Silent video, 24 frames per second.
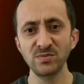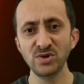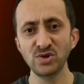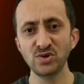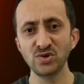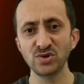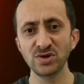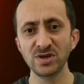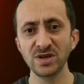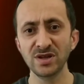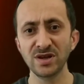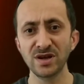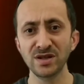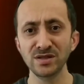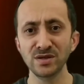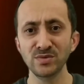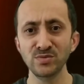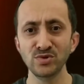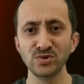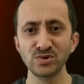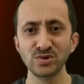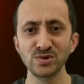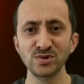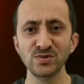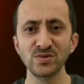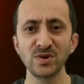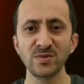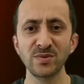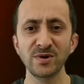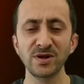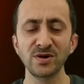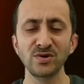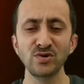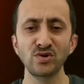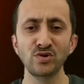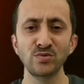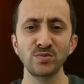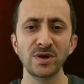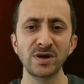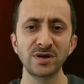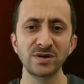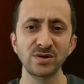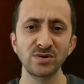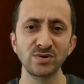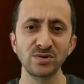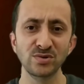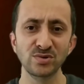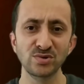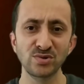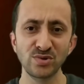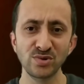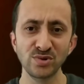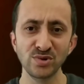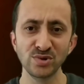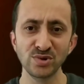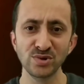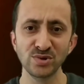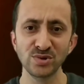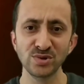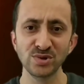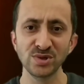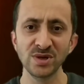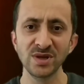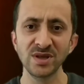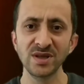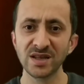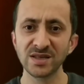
birçok yeri anlamıyorsunuz ve bana yorumlarda soruyorsunuz.